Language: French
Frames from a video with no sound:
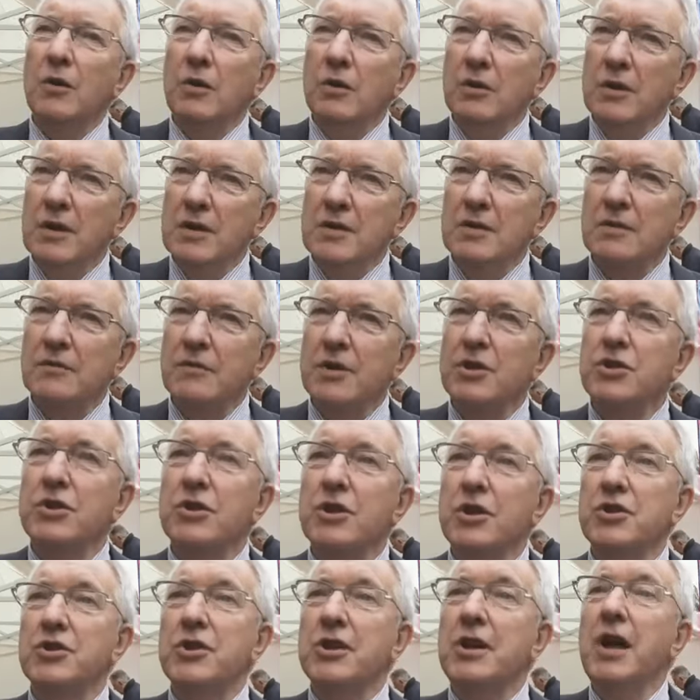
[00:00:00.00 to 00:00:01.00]
on les envoie
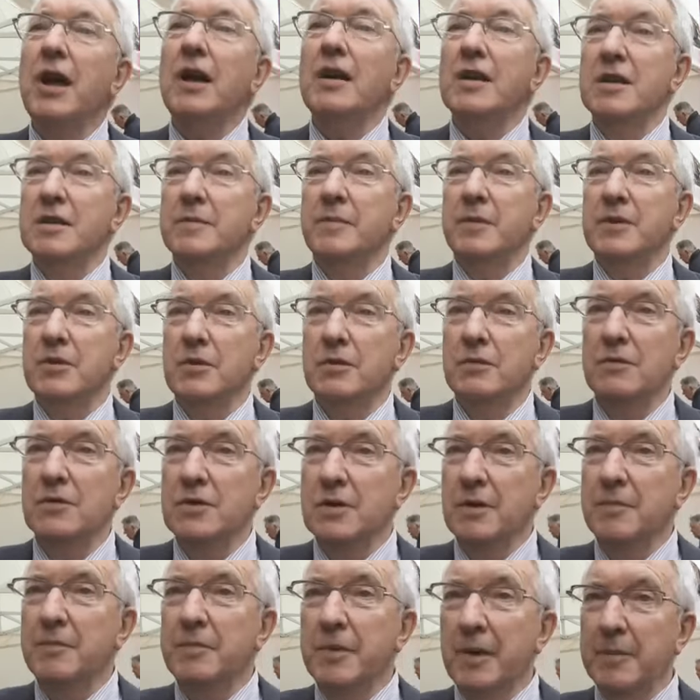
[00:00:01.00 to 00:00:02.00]
chez leur généraliste, parce que nous ne
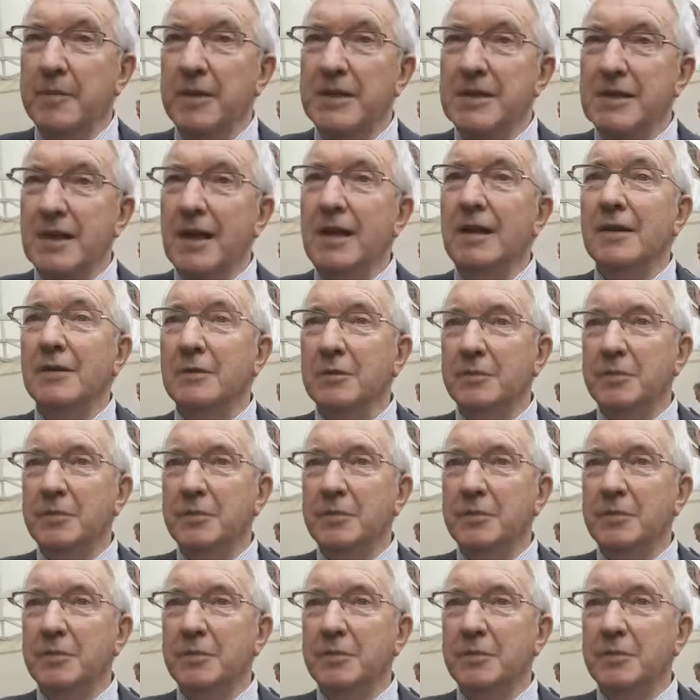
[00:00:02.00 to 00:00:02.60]
sommes pas médecins,